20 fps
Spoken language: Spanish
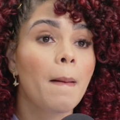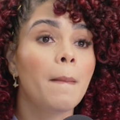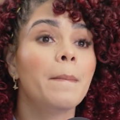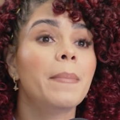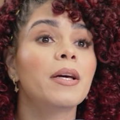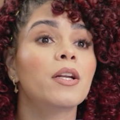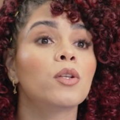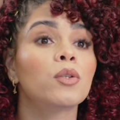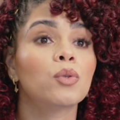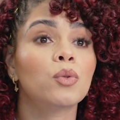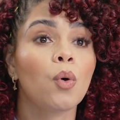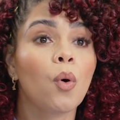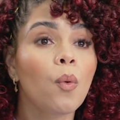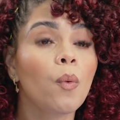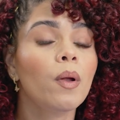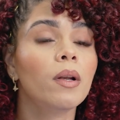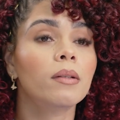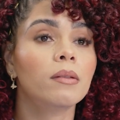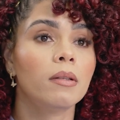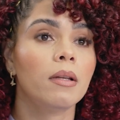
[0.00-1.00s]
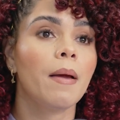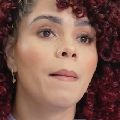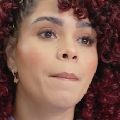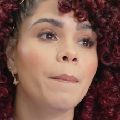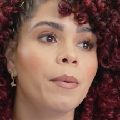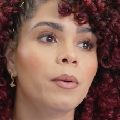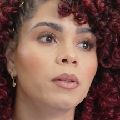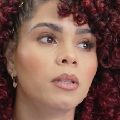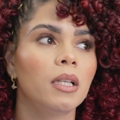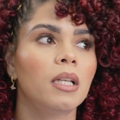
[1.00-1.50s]
pero todo el
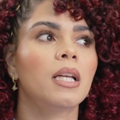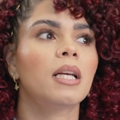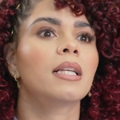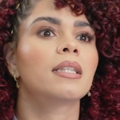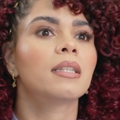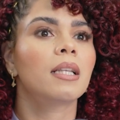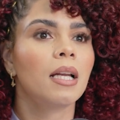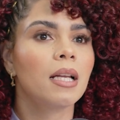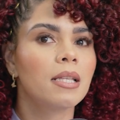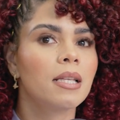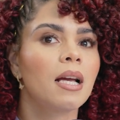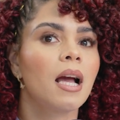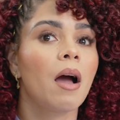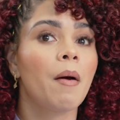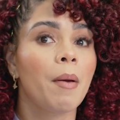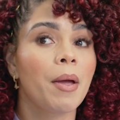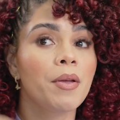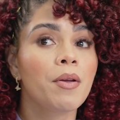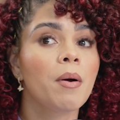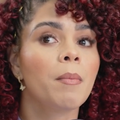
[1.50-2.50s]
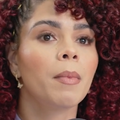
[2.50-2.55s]
tiempo tiene que estar ese cabello